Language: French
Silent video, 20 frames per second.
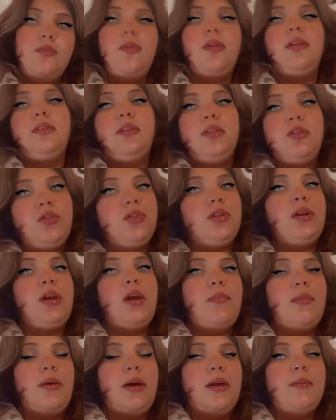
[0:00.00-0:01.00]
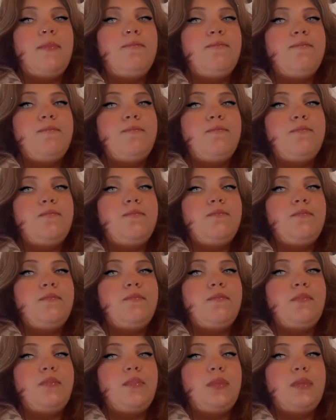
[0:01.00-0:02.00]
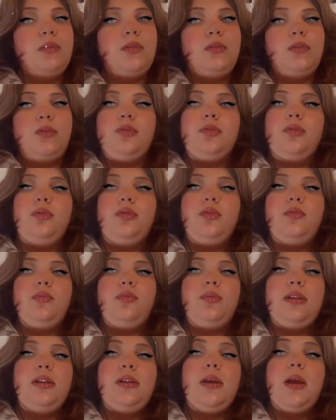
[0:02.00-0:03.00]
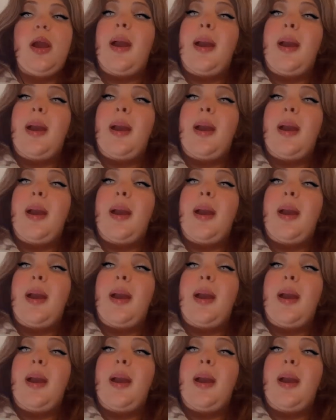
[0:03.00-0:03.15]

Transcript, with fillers: Je vais aller déjeuner après. Donc, je vous dis,